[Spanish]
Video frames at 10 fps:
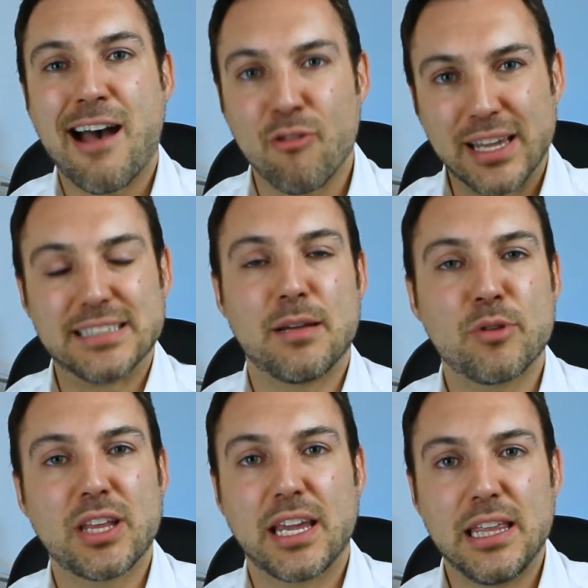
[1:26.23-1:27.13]
aunque esté
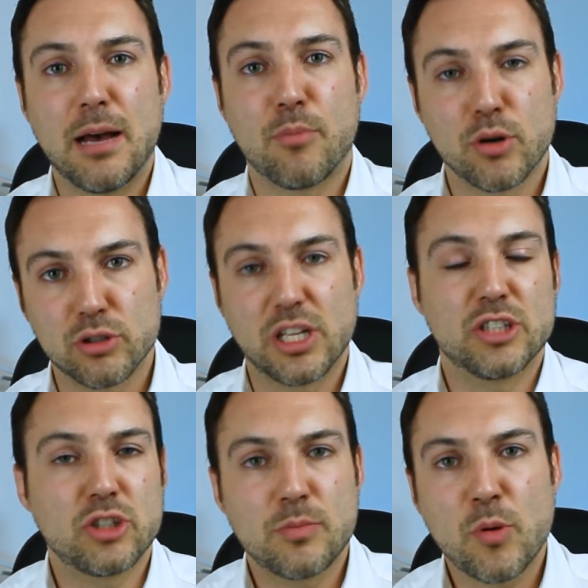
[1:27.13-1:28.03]
protegida por los
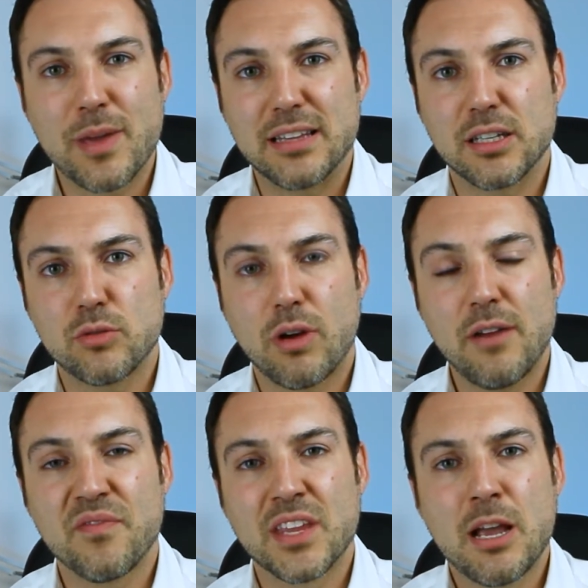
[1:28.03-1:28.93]
derechos de propiedad
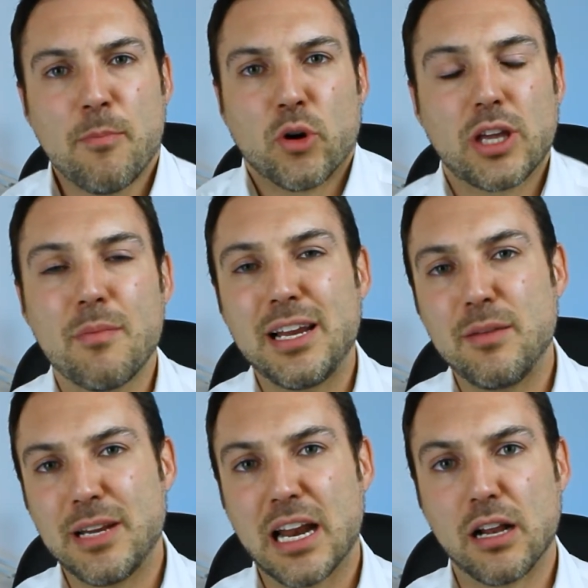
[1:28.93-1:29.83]
intelectual, ¿por qué me
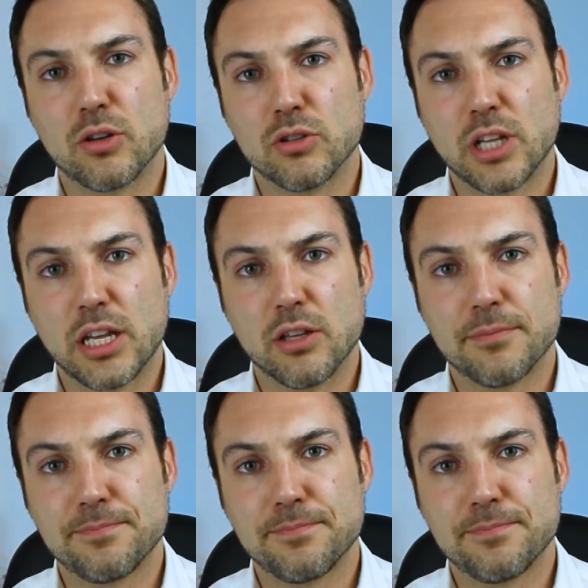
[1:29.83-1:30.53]
eliminan el contenido?